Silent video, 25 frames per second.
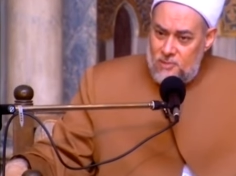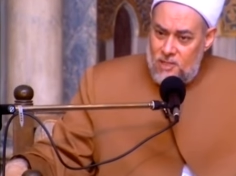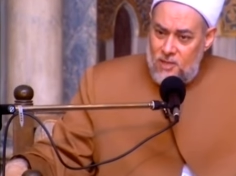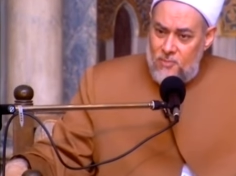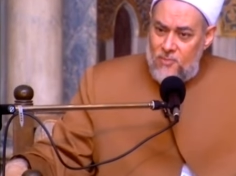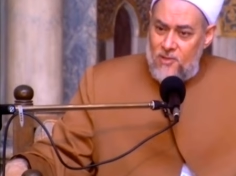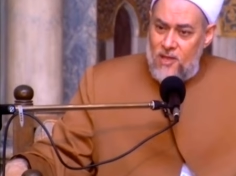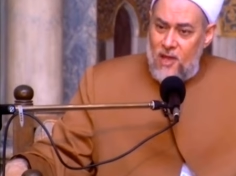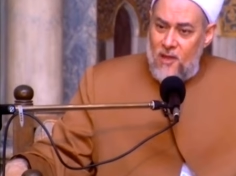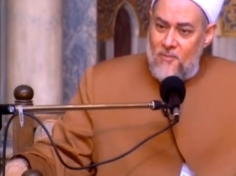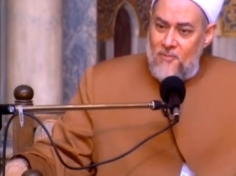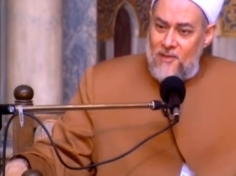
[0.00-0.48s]

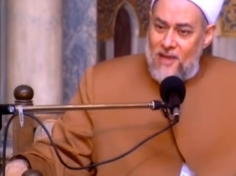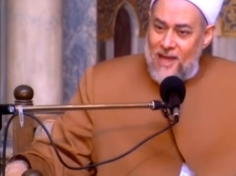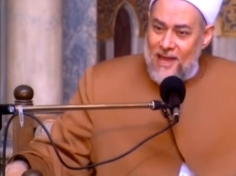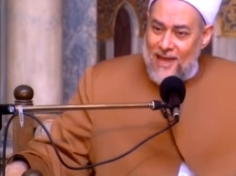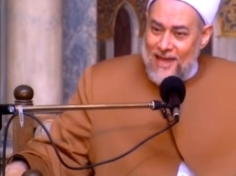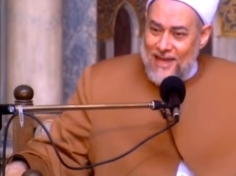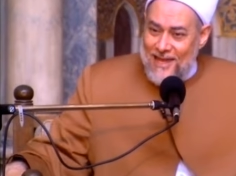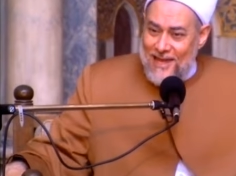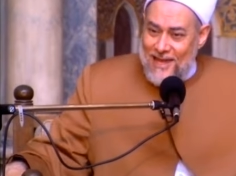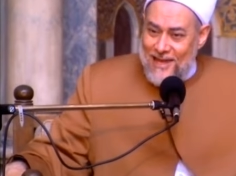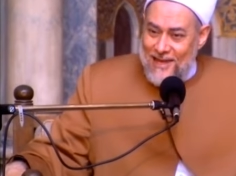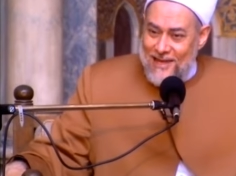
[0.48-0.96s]
تبدأ
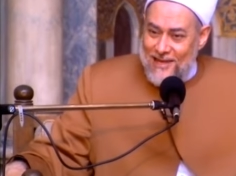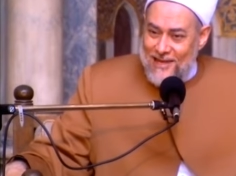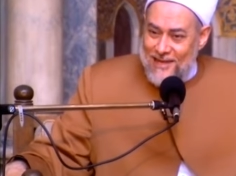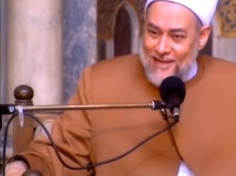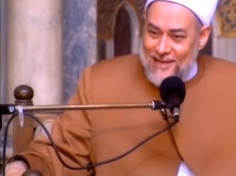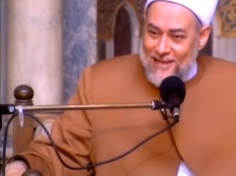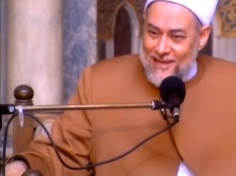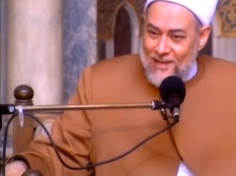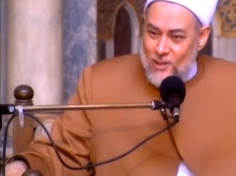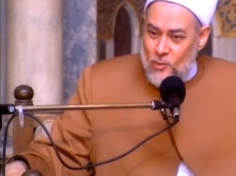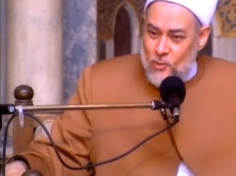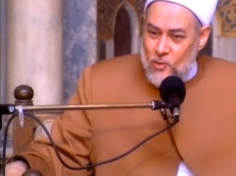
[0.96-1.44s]
بآية
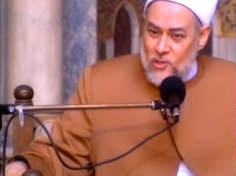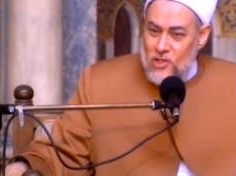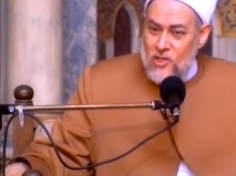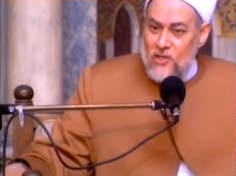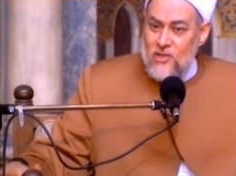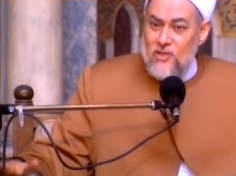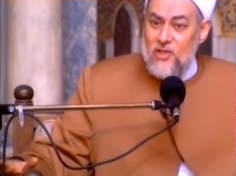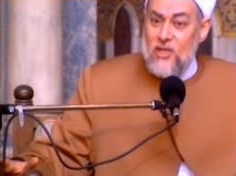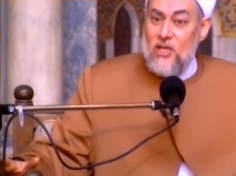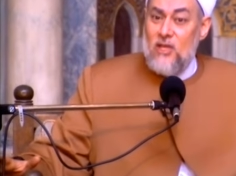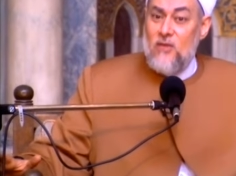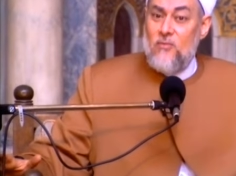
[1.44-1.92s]

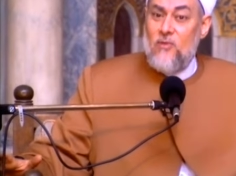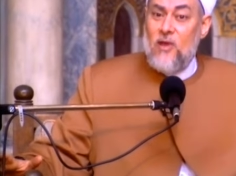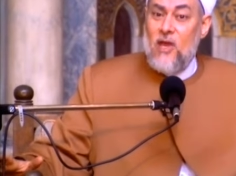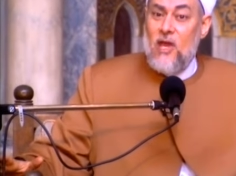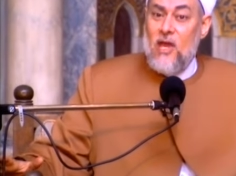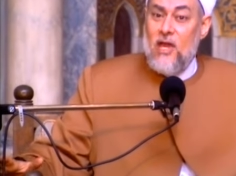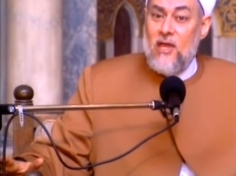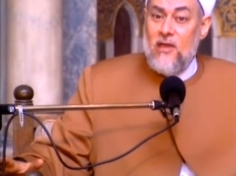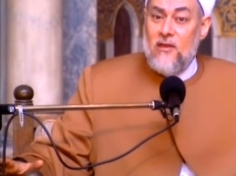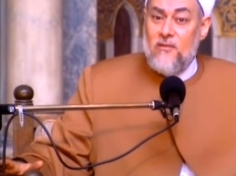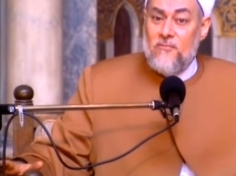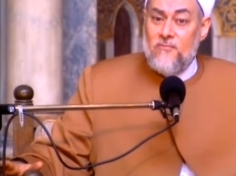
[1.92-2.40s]
وتنتهي
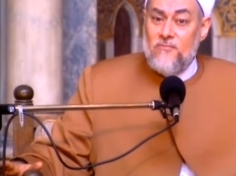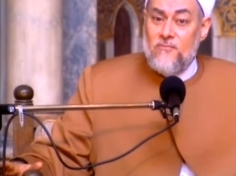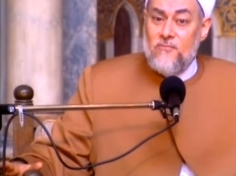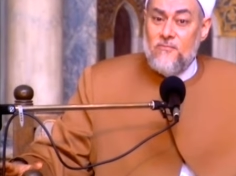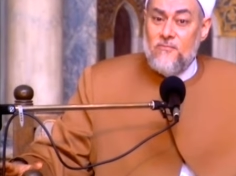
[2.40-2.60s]
بآية